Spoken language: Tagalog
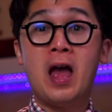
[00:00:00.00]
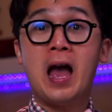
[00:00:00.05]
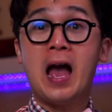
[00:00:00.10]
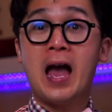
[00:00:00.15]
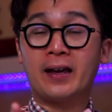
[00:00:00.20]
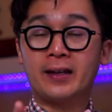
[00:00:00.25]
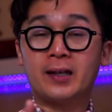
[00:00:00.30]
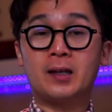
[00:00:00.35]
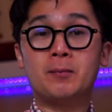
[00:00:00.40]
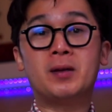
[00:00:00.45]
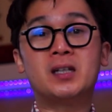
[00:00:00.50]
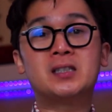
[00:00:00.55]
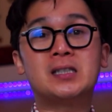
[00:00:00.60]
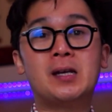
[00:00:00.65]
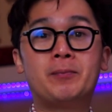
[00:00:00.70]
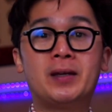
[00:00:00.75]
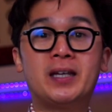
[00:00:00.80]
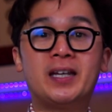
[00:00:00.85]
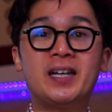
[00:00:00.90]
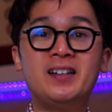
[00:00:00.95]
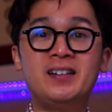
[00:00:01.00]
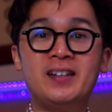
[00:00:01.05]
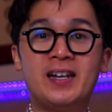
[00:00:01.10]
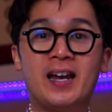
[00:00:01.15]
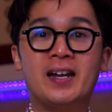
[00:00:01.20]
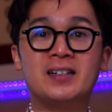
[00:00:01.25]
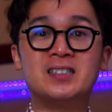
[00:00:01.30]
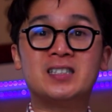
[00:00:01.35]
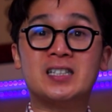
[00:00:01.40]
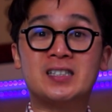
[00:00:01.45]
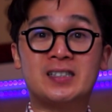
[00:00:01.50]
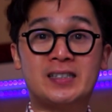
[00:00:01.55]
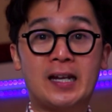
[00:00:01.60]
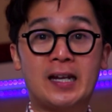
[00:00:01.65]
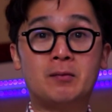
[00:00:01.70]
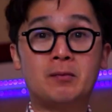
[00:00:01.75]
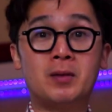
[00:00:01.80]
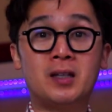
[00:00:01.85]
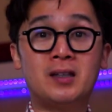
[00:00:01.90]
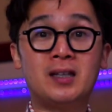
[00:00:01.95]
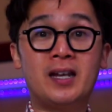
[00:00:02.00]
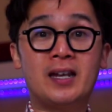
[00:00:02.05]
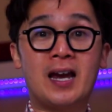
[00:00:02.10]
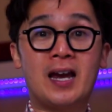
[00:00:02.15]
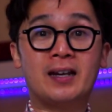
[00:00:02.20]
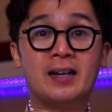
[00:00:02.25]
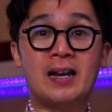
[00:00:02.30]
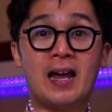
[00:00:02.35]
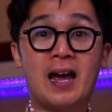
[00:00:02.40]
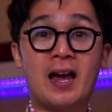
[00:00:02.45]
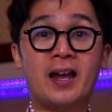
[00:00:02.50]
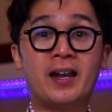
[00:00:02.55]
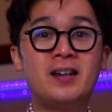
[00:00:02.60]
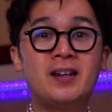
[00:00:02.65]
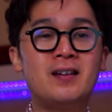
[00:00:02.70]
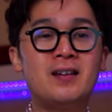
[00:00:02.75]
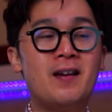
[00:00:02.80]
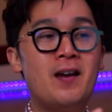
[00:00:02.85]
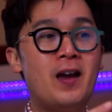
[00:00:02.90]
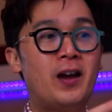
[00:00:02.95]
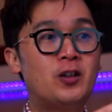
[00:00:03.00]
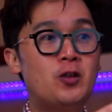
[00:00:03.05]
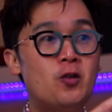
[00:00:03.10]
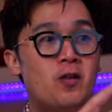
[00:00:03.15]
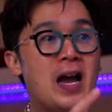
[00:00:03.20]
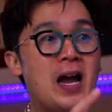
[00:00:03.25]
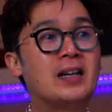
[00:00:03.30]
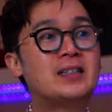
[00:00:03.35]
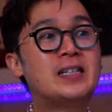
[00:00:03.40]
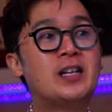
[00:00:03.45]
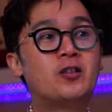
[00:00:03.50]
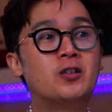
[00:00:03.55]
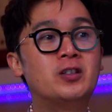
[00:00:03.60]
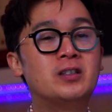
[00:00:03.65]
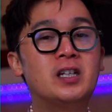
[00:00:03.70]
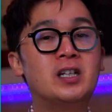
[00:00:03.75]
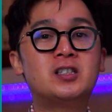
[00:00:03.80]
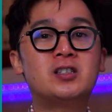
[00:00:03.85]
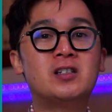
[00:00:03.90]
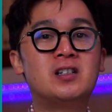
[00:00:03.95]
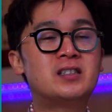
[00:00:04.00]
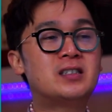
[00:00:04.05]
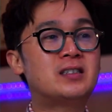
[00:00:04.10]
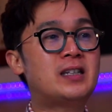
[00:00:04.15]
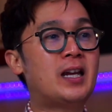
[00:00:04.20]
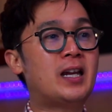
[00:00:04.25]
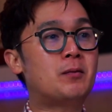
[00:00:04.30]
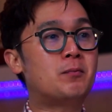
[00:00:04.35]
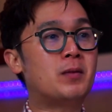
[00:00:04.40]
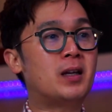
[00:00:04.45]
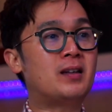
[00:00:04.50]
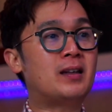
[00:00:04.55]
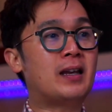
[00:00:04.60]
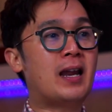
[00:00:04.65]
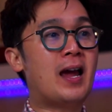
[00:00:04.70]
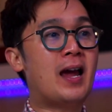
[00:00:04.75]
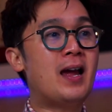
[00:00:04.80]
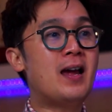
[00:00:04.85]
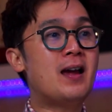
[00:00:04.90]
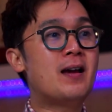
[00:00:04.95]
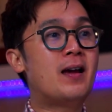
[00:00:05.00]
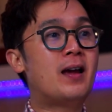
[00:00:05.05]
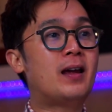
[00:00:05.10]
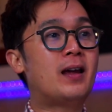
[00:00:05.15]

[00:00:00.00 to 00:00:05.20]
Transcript: ang ibig sabihin niyan sa statement na yan ay yung ating conditional statement na